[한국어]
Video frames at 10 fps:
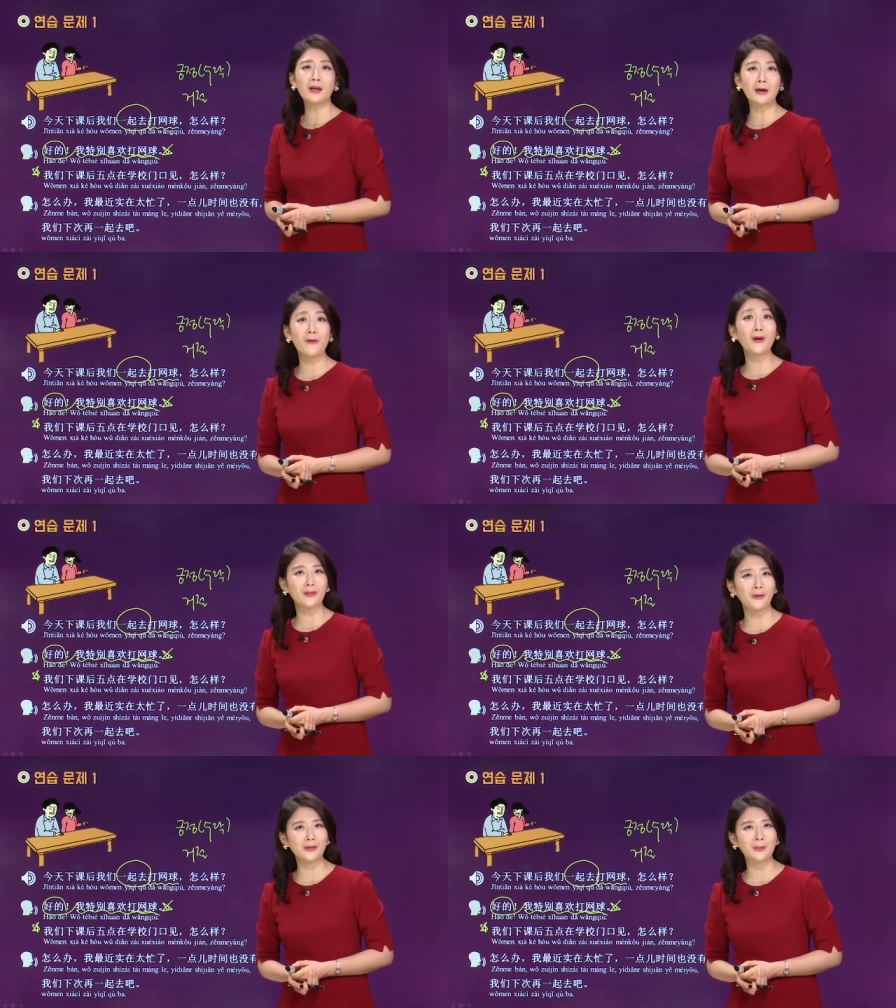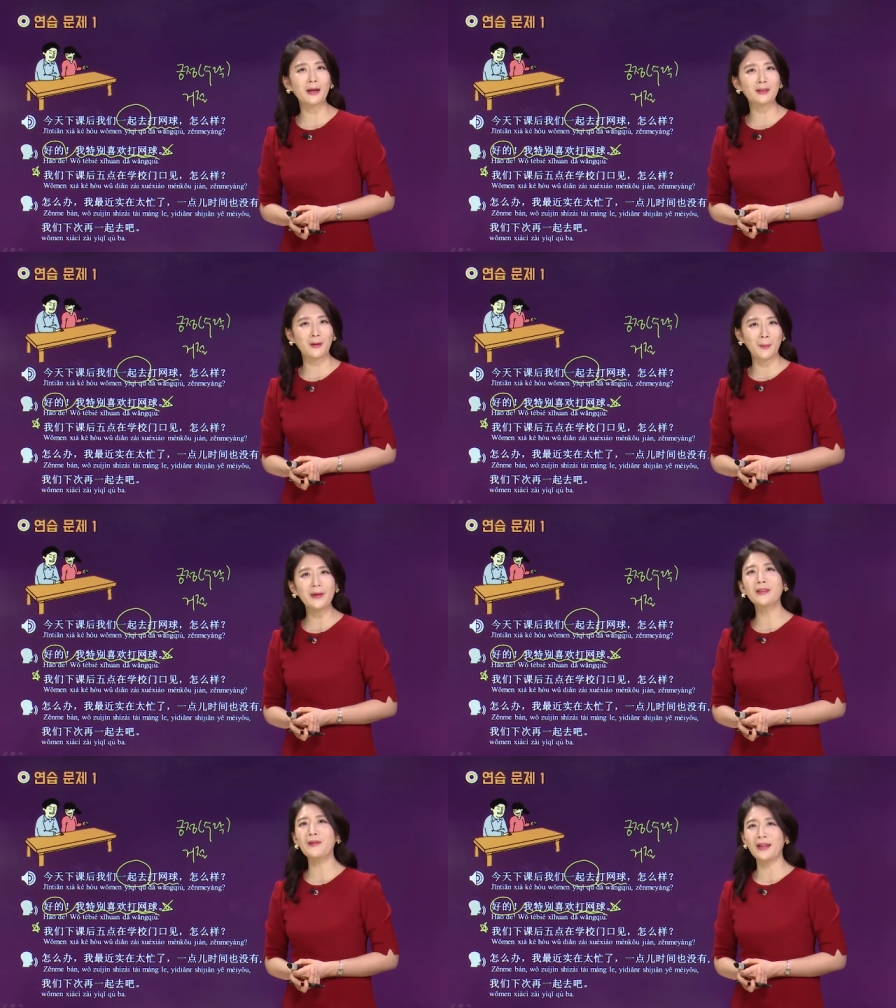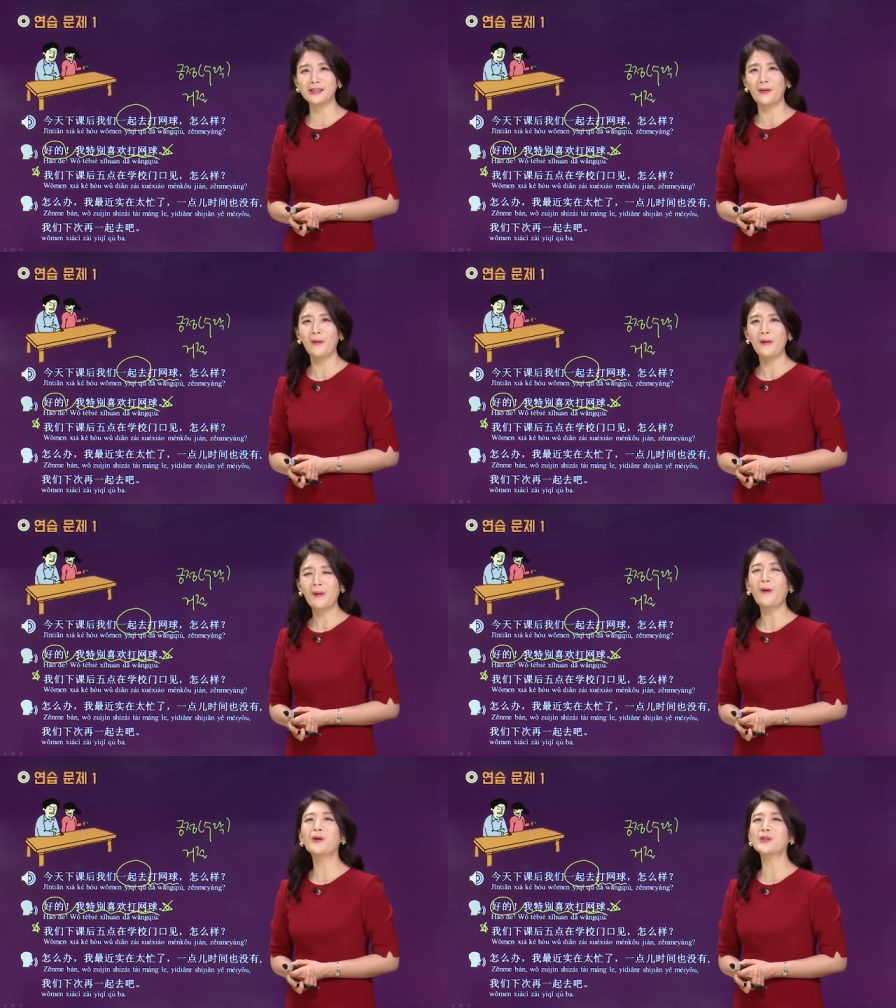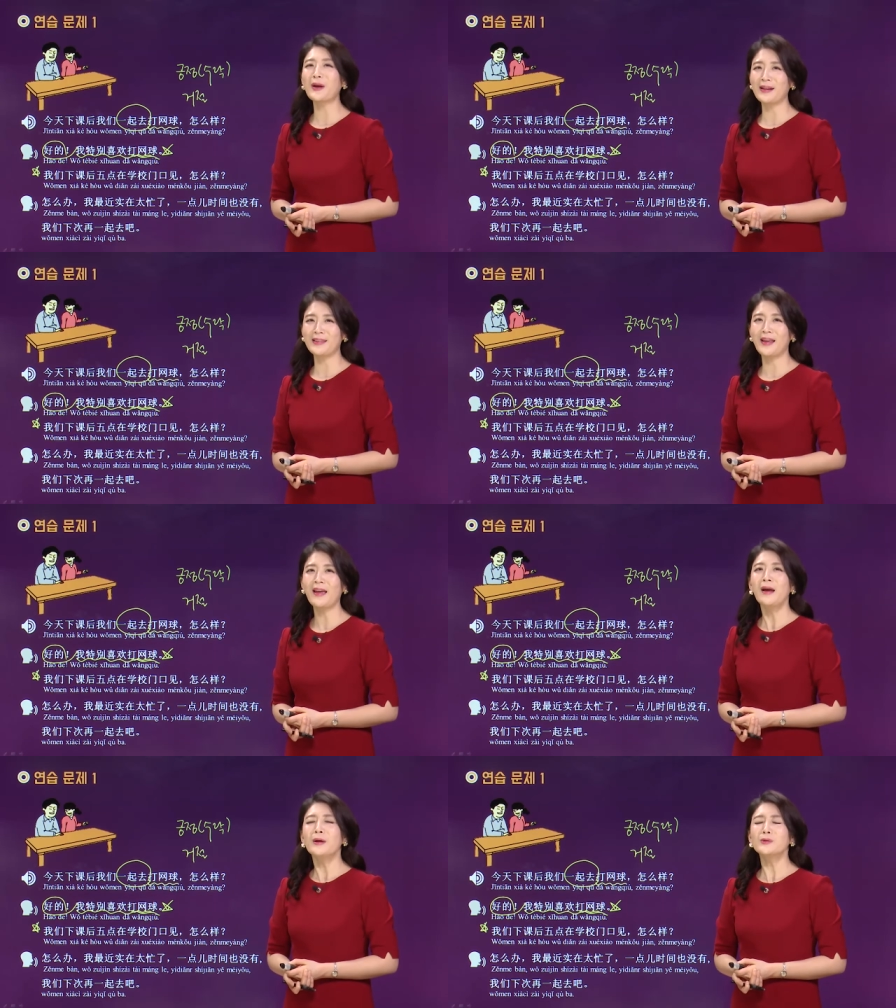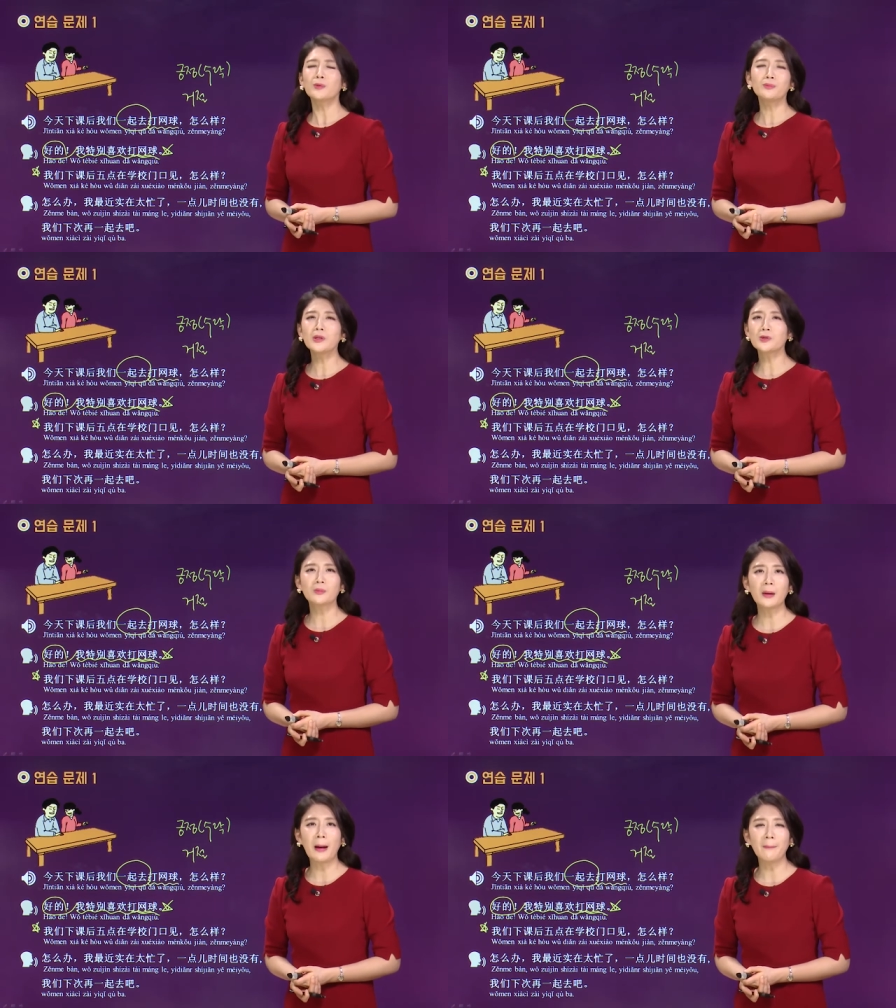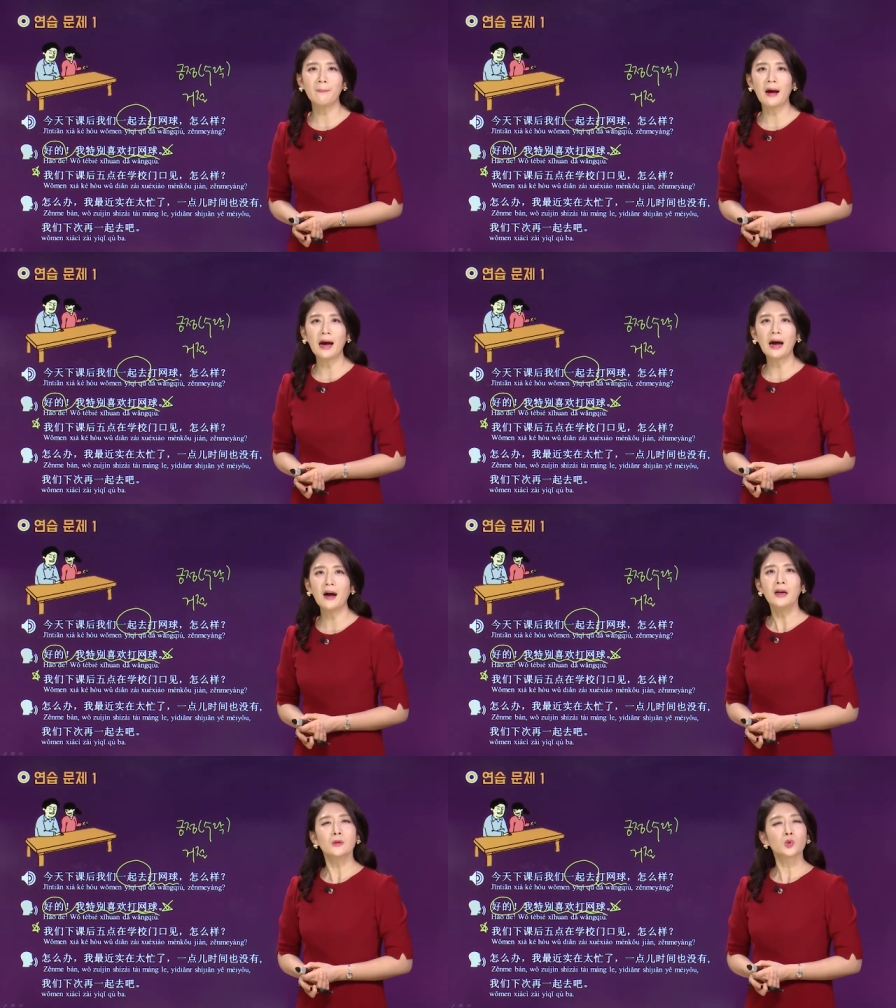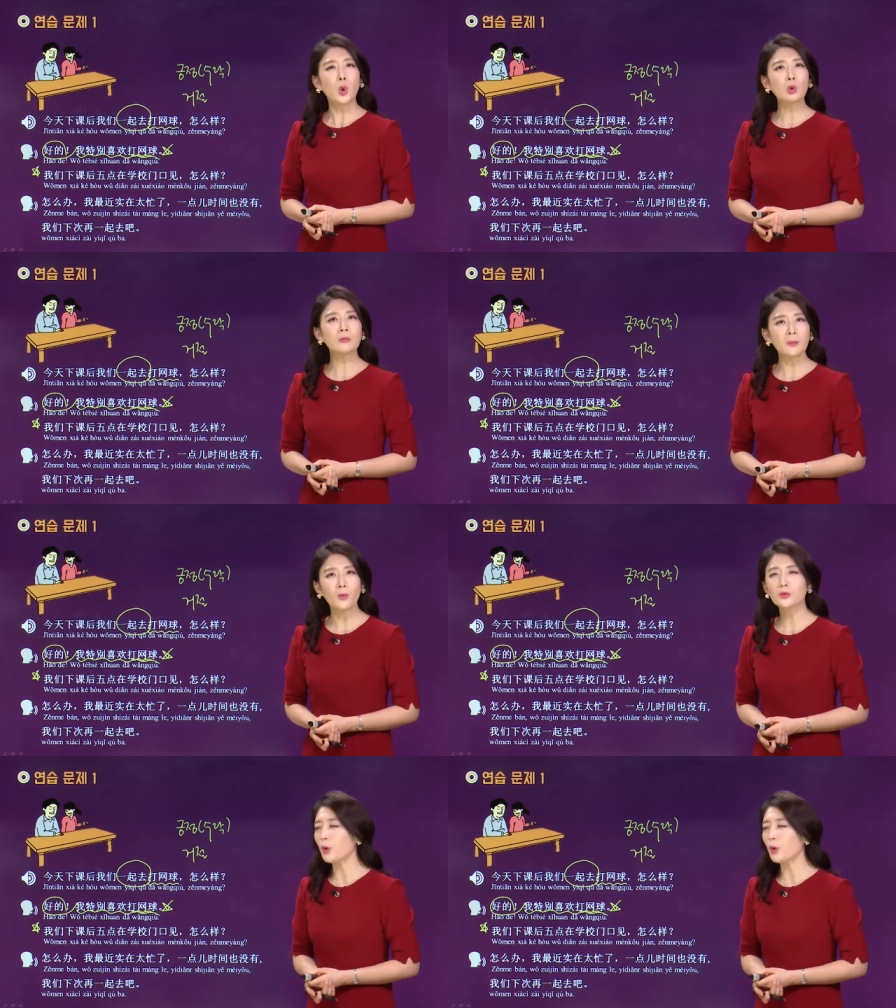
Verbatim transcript: 아까 외웠던 거 있죠? 봤던 거 패턴에서. 거절할 때 정말 정말 바빠. 조금의 모두